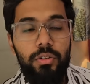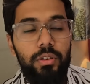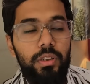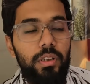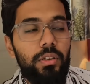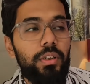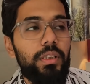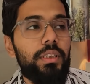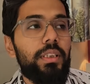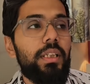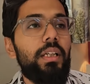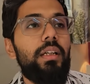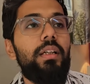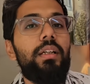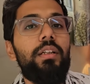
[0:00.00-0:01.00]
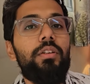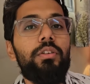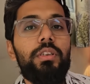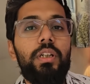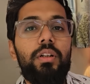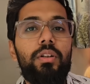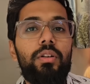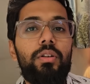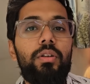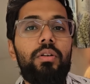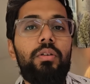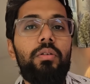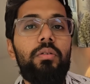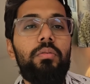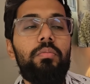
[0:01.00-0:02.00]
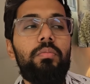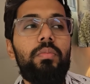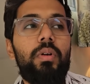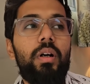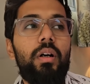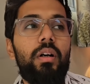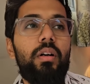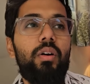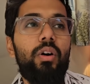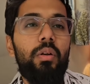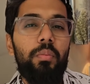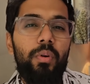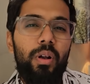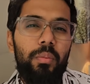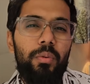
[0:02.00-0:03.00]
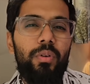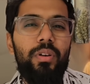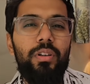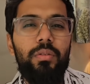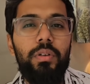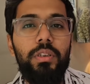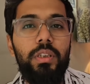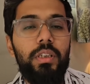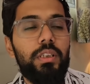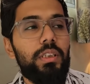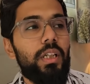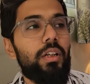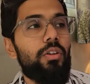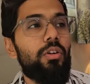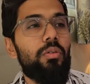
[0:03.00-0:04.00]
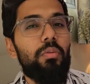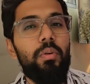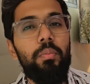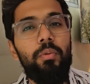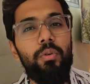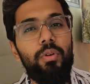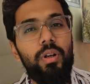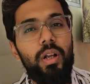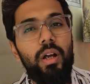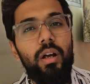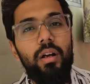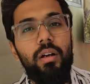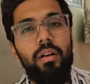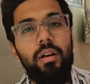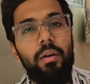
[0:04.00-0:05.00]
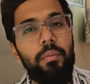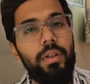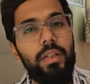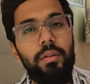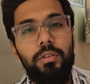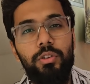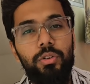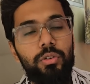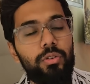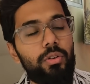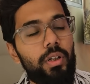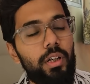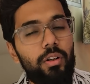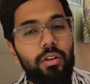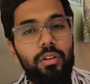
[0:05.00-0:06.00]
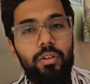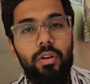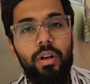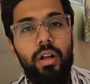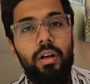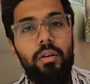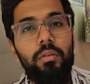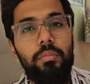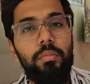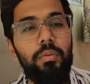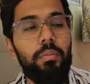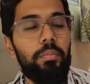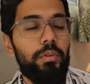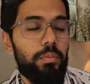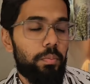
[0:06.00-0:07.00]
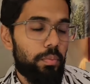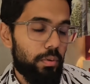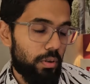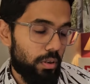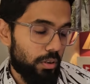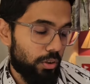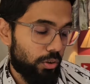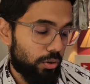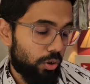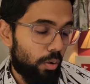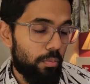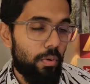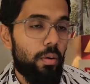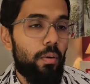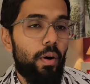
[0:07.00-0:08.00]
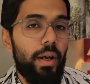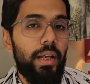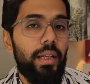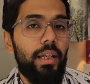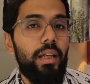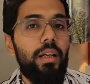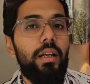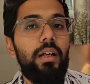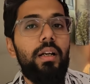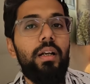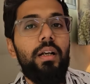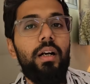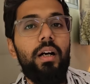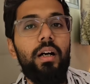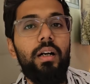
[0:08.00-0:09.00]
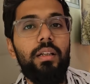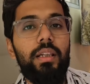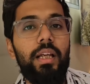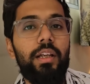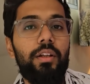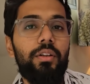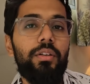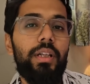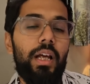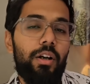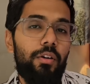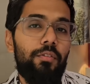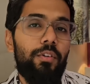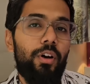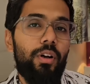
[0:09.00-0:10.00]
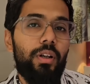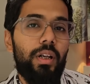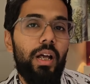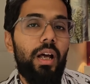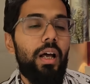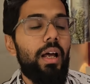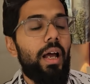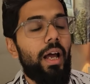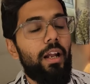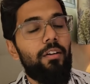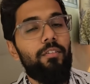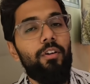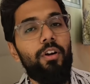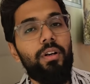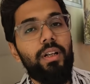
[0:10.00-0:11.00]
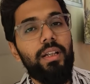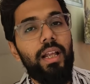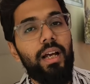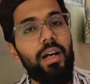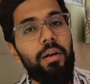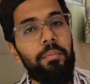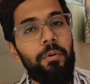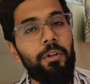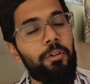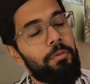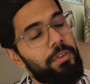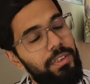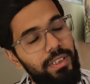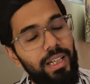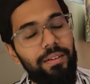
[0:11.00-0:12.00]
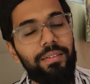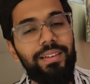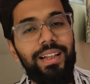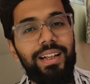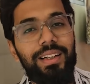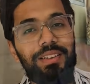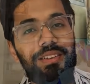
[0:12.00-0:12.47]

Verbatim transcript: করতে হয়েছে তো সেগুলো অল্প অল্প করে তোমার সাথে শেয়ার করব পুরোটা আমাদের জন্য রেকর্ড করা সম্ভব হয়নি তাই জন্য দেখো ব্লগটা অ্যান্ড ব্লগটা দেখার পর তোমার সাথে আবার দেখা